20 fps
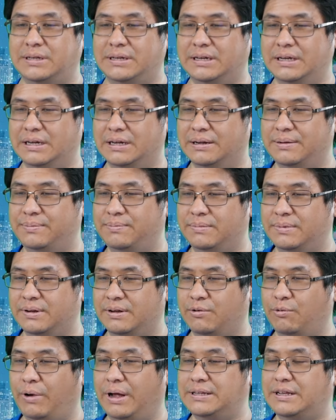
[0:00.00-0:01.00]
เสนอ
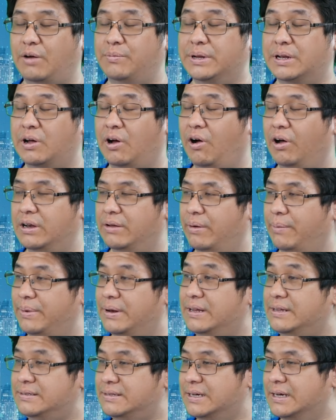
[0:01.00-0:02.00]
ว่าจะเอาบิตคอยน์เนี่ยมาเป็น
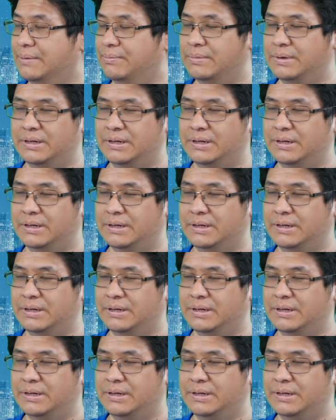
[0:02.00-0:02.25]
รีเซิร์ฟ